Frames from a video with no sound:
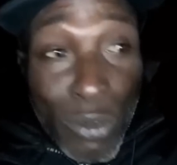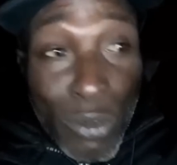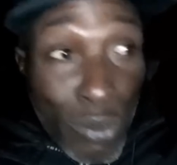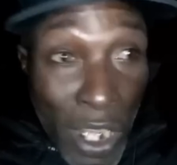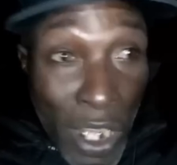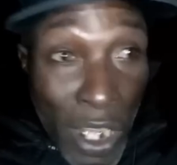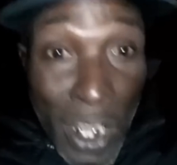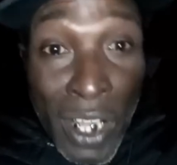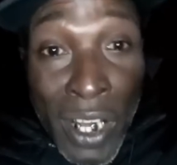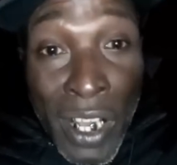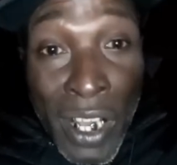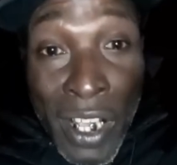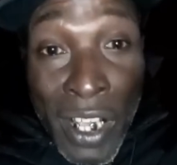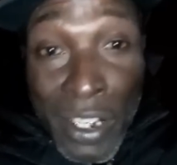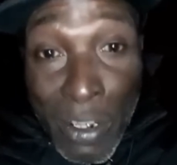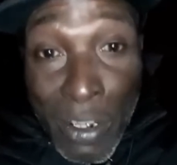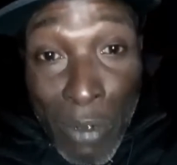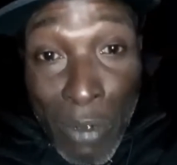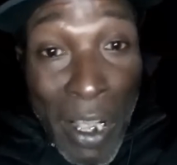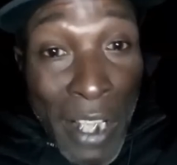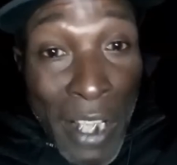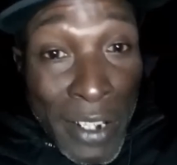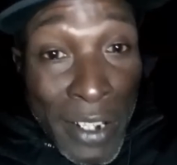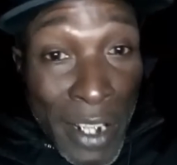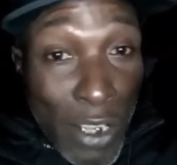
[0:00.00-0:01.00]
¿Ustedes creen que
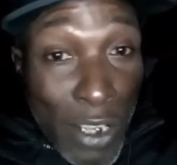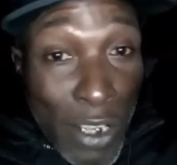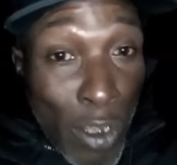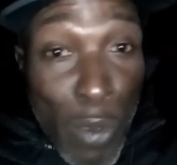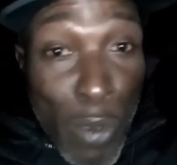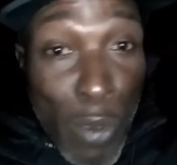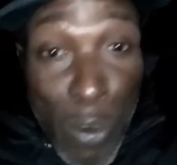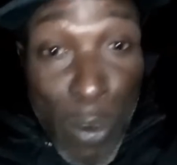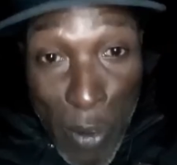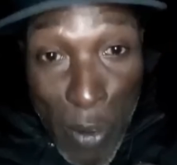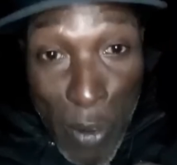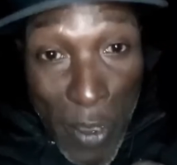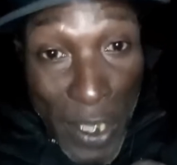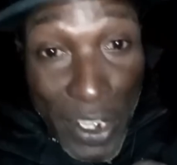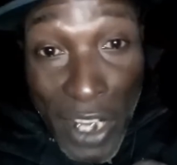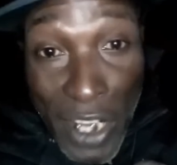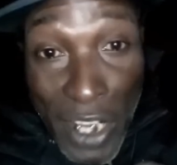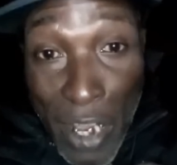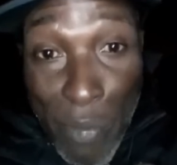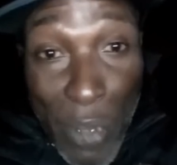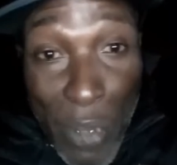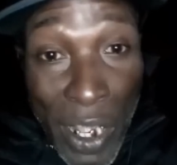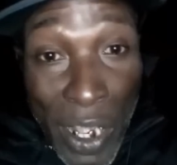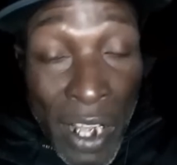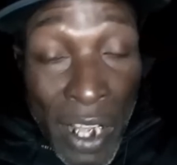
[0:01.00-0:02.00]
se iba a casar conmigo me iba a
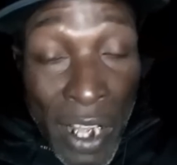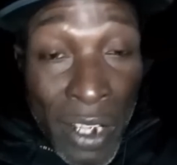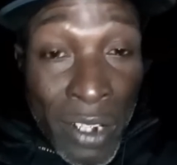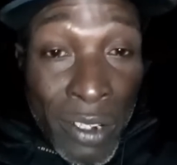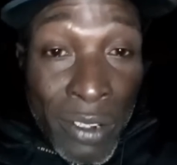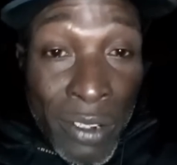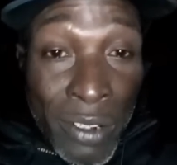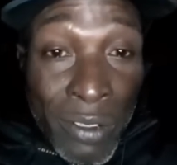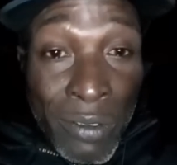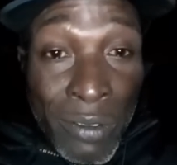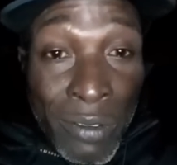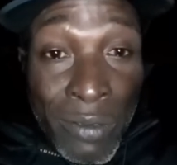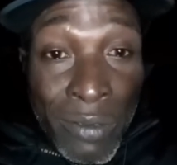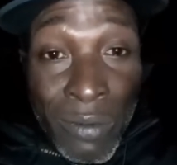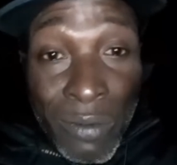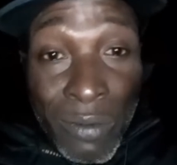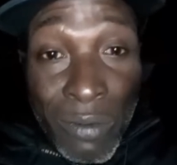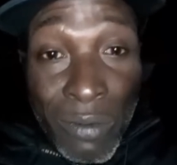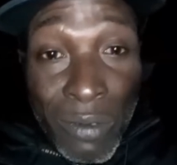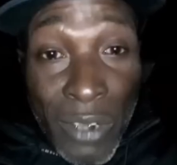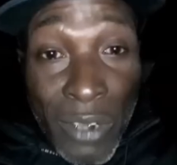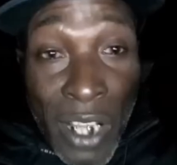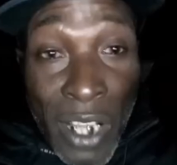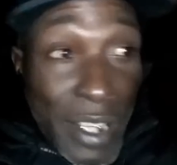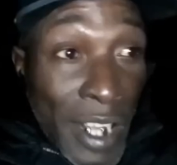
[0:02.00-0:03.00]
traer para acá?
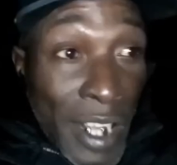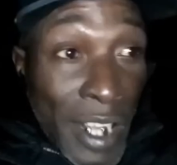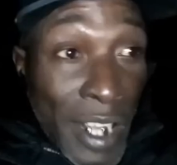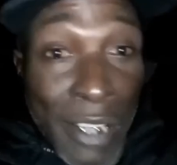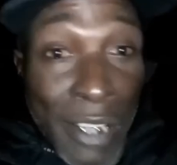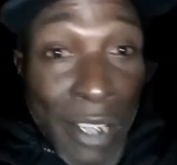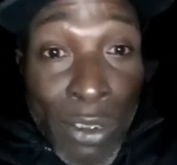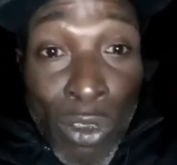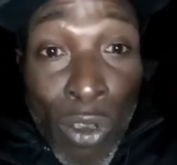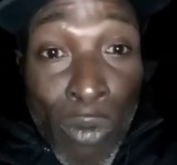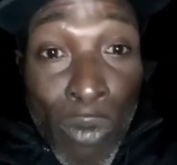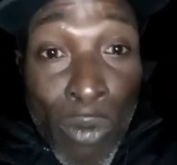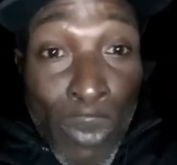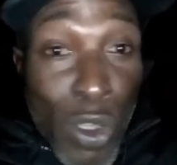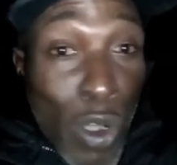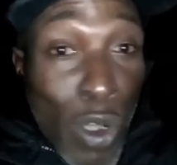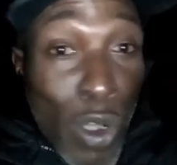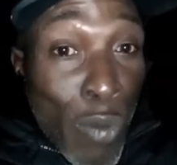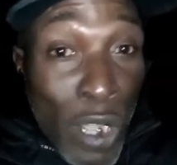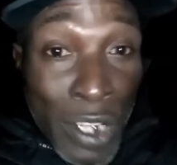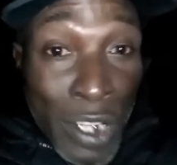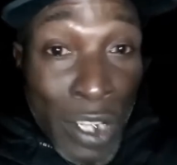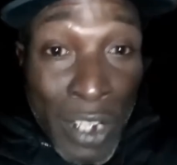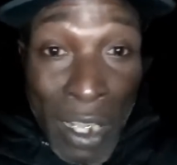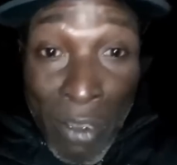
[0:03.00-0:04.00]
Ella hace caso
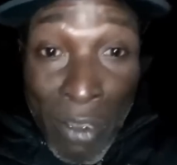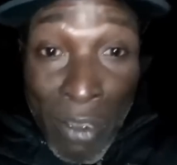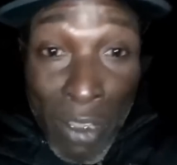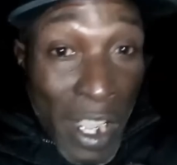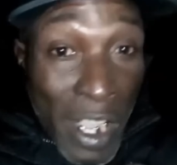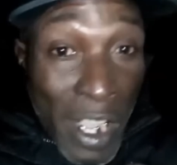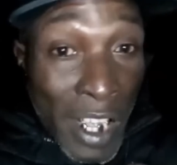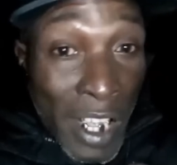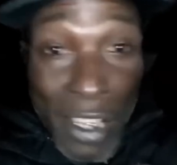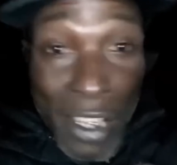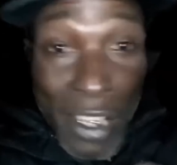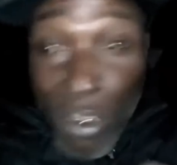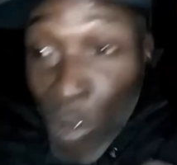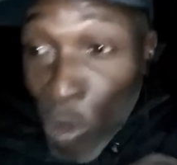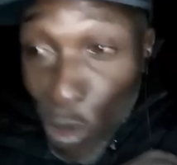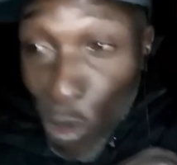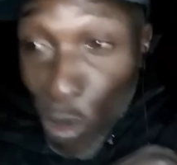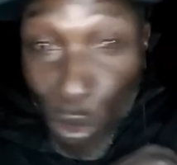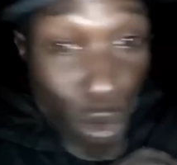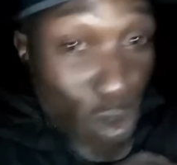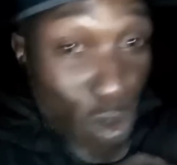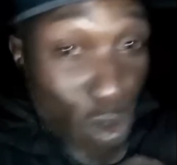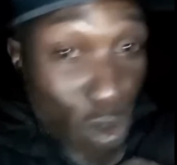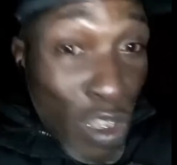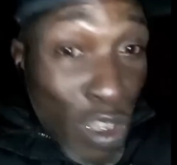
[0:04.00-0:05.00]
conmigo porque sabía que
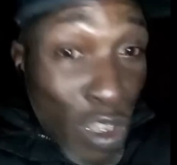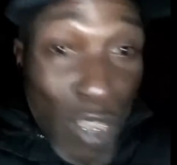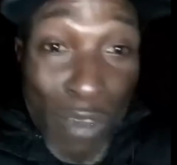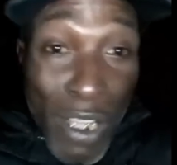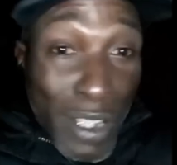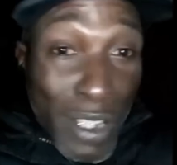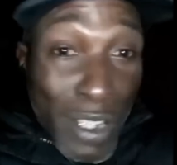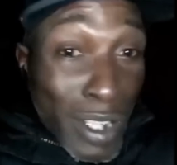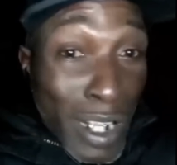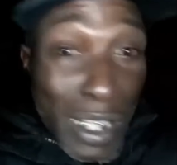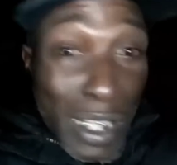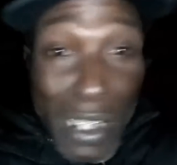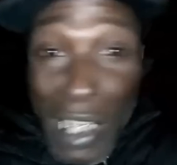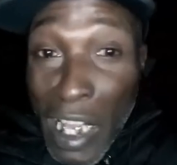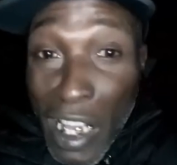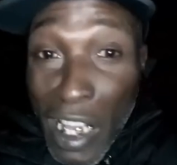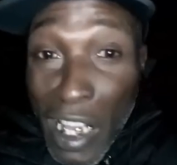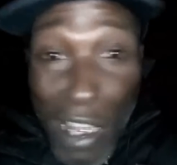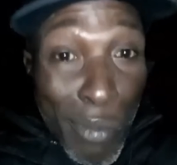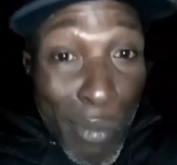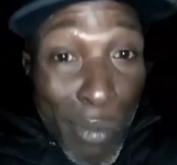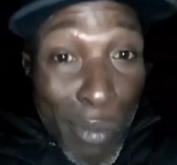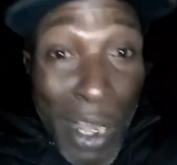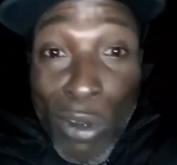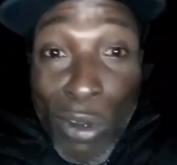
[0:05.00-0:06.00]
yo nunca iba a hacer
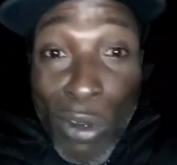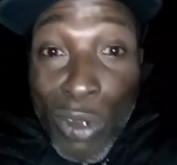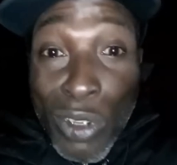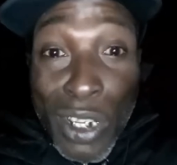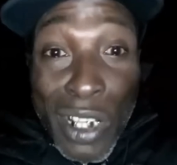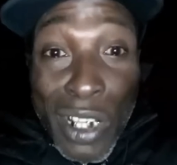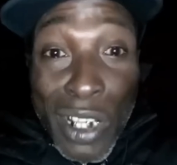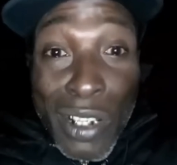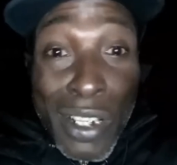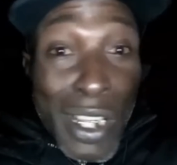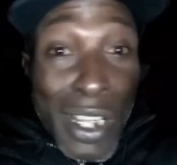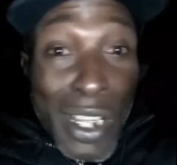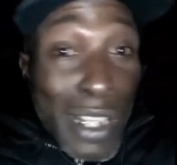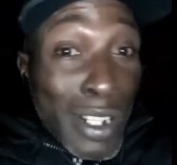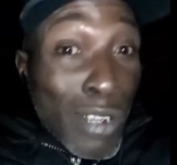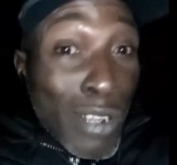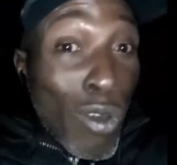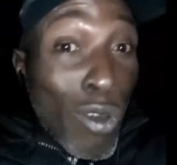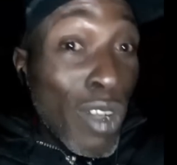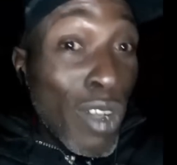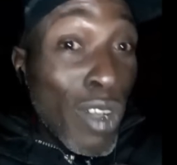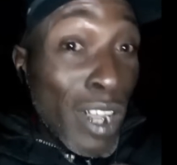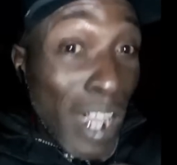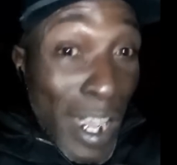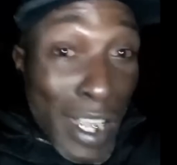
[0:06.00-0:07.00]
nada malo, ni
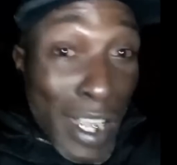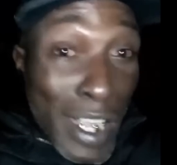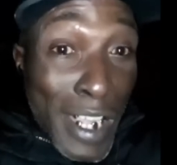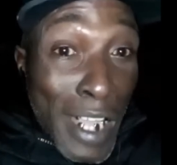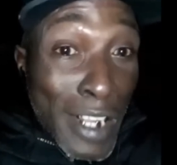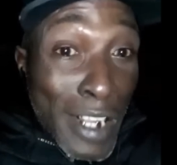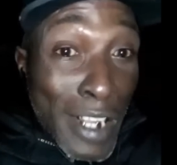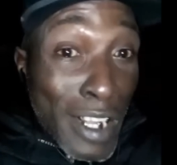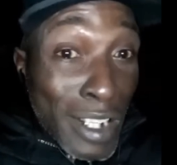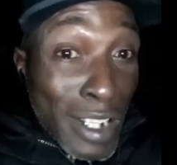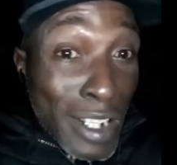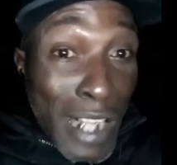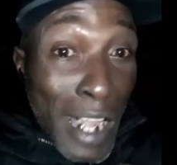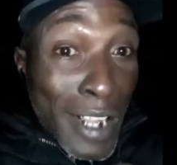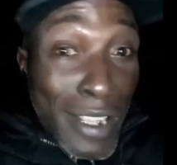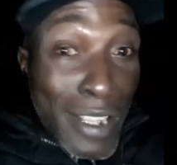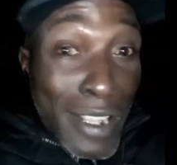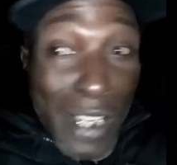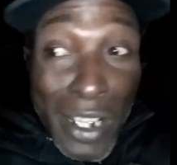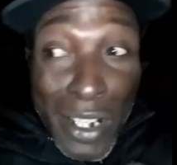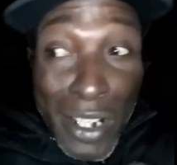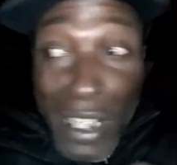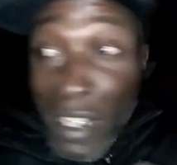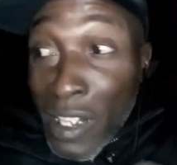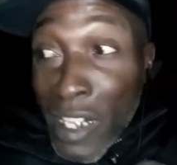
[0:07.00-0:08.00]
con ella, ni,
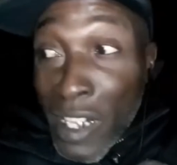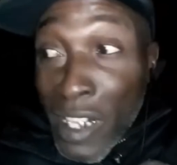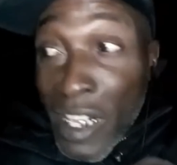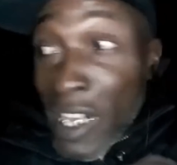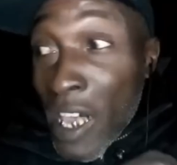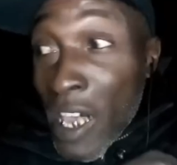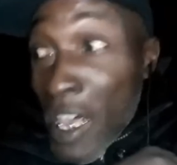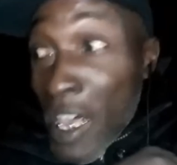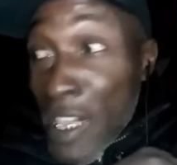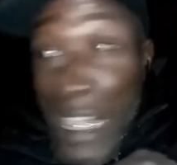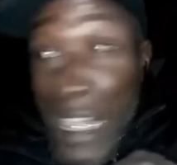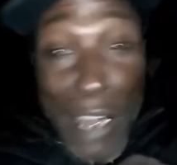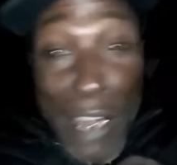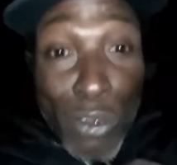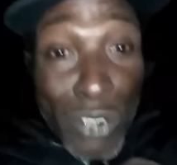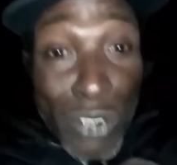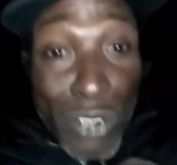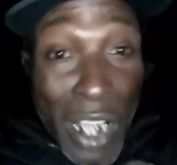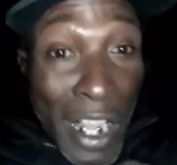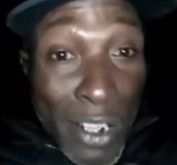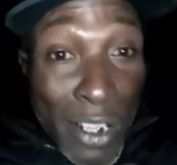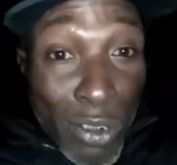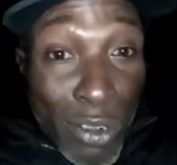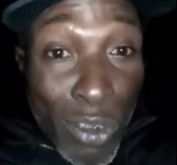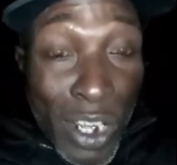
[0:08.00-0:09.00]
ni, ni ella
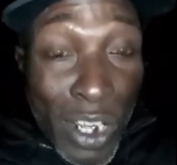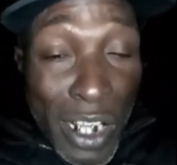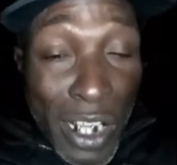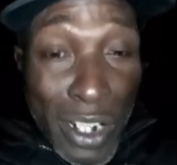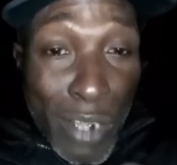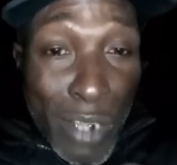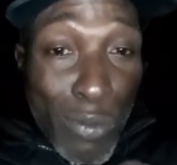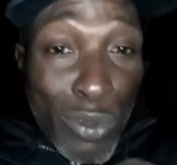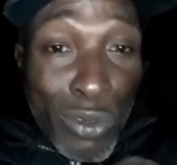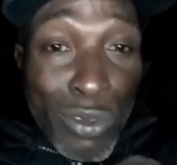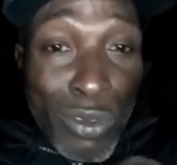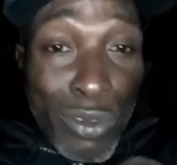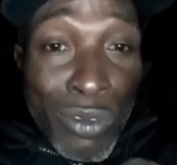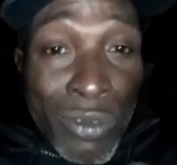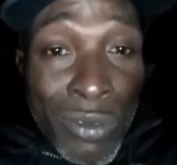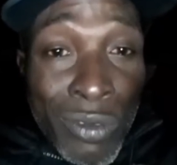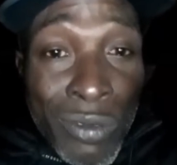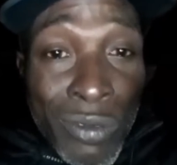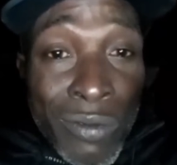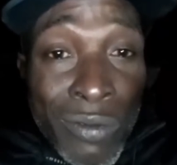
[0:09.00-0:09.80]
notando en este mundo.